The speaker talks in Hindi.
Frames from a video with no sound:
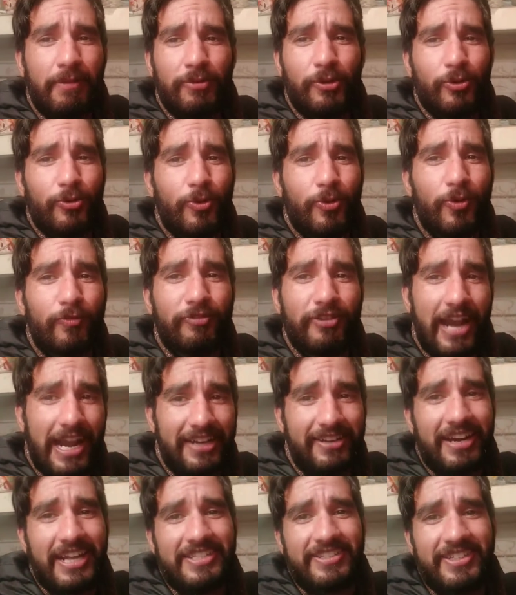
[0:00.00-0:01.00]
आप लोगों को
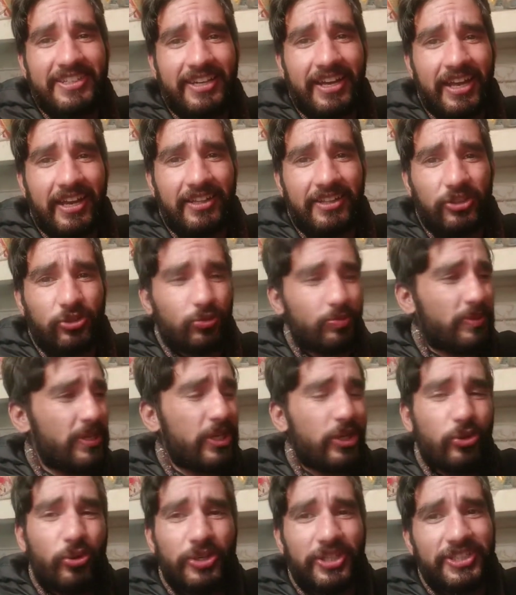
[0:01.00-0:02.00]
फ्राइड राइस दिखा रहा था तो
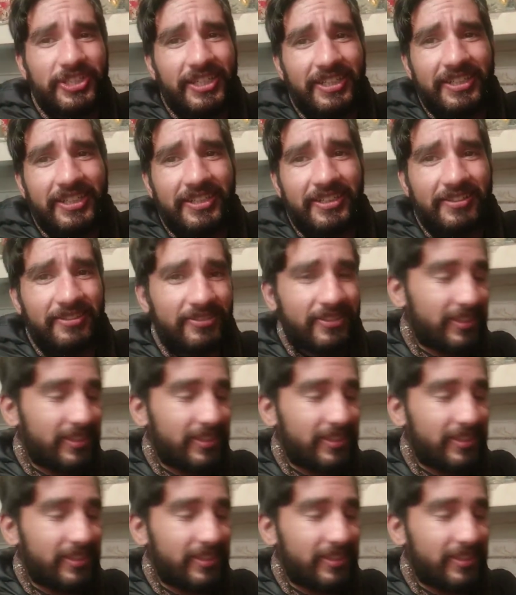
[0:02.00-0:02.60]
मेरी रोटी जल गई